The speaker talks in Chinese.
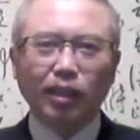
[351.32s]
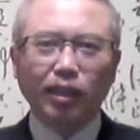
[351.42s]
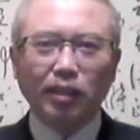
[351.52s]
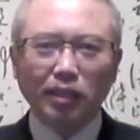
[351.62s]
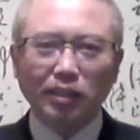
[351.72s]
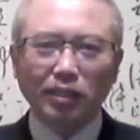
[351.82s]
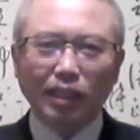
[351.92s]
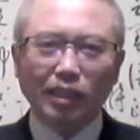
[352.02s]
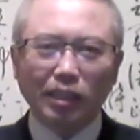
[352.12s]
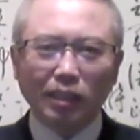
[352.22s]
但是在“
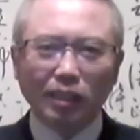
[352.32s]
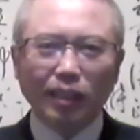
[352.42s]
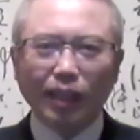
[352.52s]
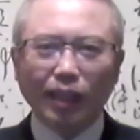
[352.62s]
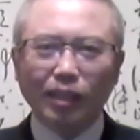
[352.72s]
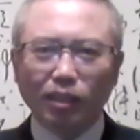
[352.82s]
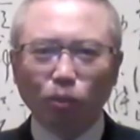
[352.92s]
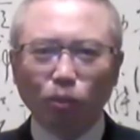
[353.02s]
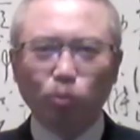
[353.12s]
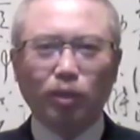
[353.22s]
一带一
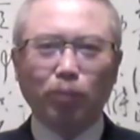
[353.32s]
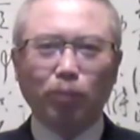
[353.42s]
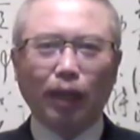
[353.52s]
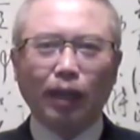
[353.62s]
路”上面啊，